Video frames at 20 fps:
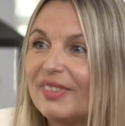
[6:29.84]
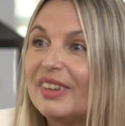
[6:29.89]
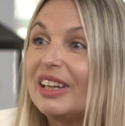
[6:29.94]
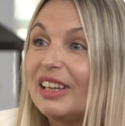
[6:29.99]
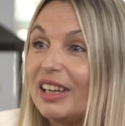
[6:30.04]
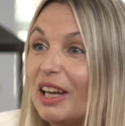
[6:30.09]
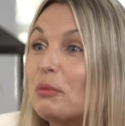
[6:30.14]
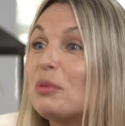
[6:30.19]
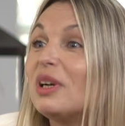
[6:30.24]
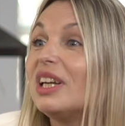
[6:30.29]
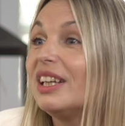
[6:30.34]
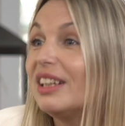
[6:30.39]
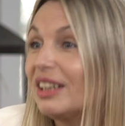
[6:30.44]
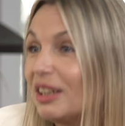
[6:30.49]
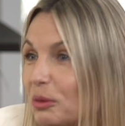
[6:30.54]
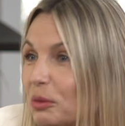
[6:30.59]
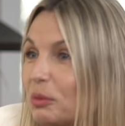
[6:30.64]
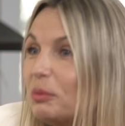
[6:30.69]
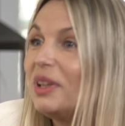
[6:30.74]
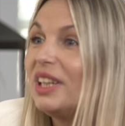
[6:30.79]
De que
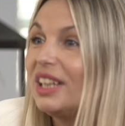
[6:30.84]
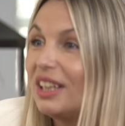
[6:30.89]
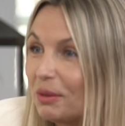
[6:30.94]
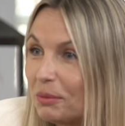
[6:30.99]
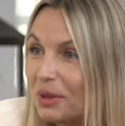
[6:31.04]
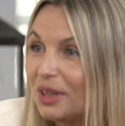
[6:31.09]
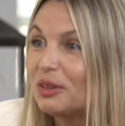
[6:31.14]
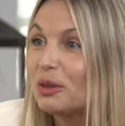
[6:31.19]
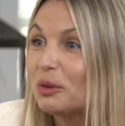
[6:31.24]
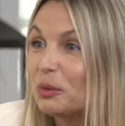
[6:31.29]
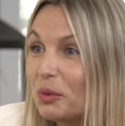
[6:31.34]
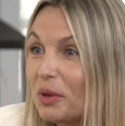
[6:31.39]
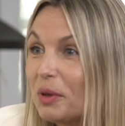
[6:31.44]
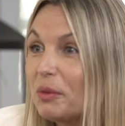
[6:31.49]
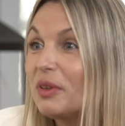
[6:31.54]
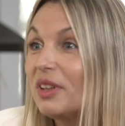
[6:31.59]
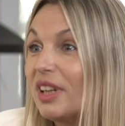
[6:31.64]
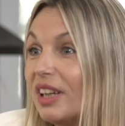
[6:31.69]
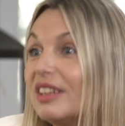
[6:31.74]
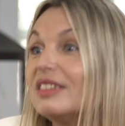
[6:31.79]
aparezca un medicamento
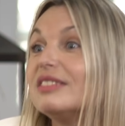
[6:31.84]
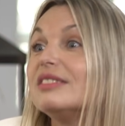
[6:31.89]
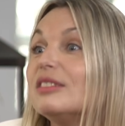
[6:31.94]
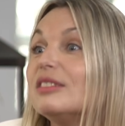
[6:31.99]
nuevo que,